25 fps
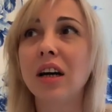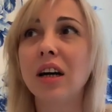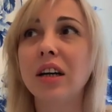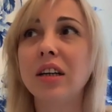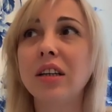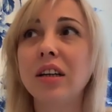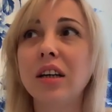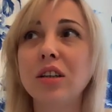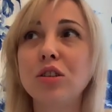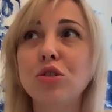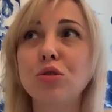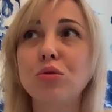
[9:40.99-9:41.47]

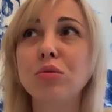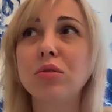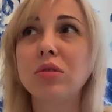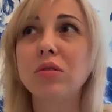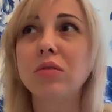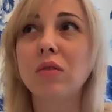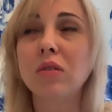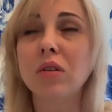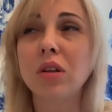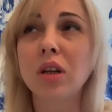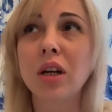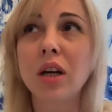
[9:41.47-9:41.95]
Я
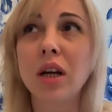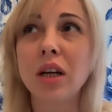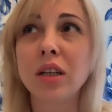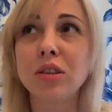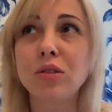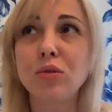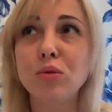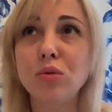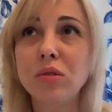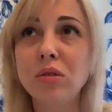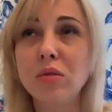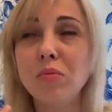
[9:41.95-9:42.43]
чувствовала
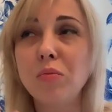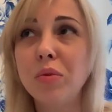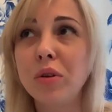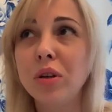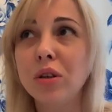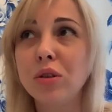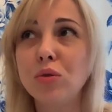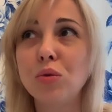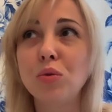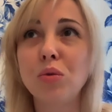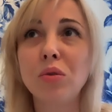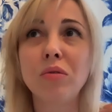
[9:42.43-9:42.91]
разную
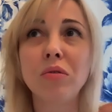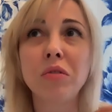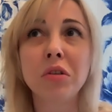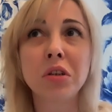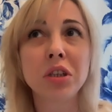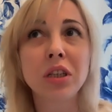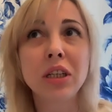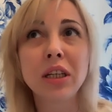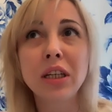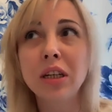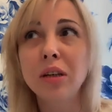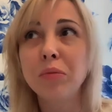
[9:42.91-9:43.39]
температуру
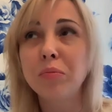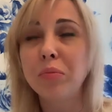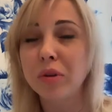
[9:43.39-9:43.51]
воды,